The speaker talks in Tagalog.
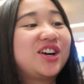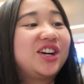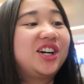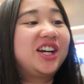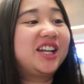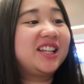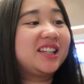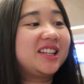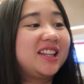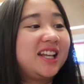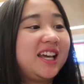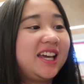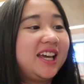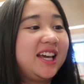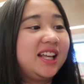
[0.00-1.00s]

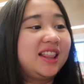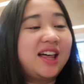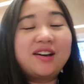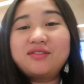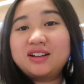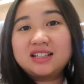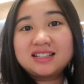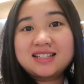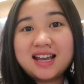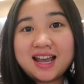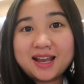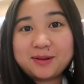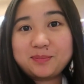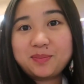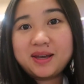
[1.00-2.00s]
currently
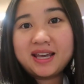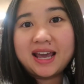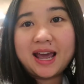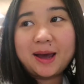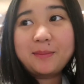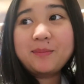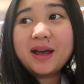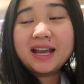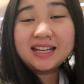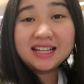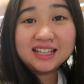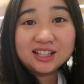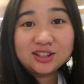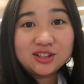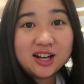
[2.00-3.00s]
11:10 p.m. and
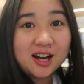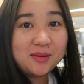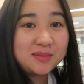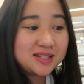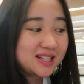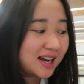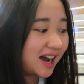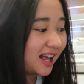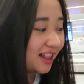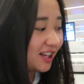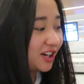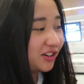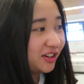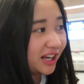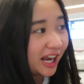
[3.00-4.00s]
nandito na kami sa
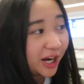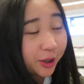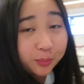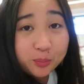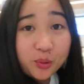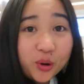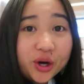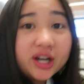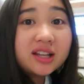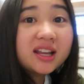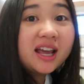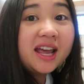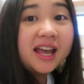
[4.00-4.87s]
Calgary Airport.